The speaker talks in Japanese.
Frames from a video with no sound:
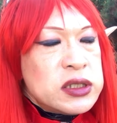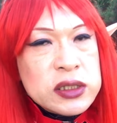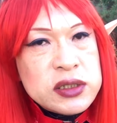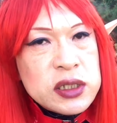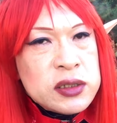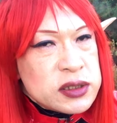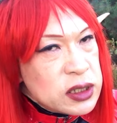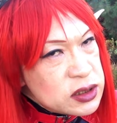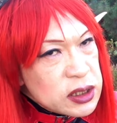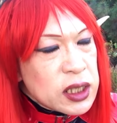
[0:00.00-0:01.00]
全然
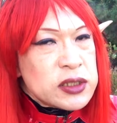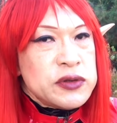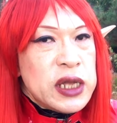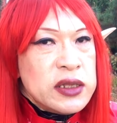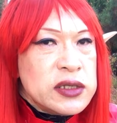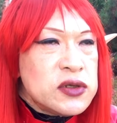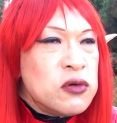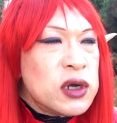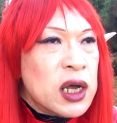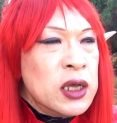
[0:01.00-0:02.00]
全然なんですよ断熱
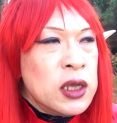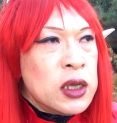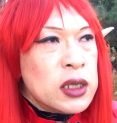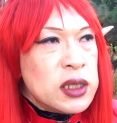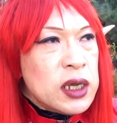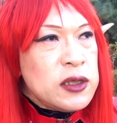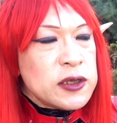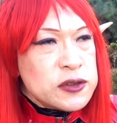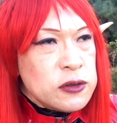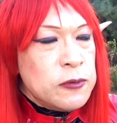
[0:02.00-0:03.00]
効果ないん
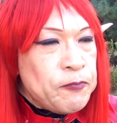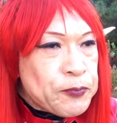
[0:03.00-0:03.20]
ですよ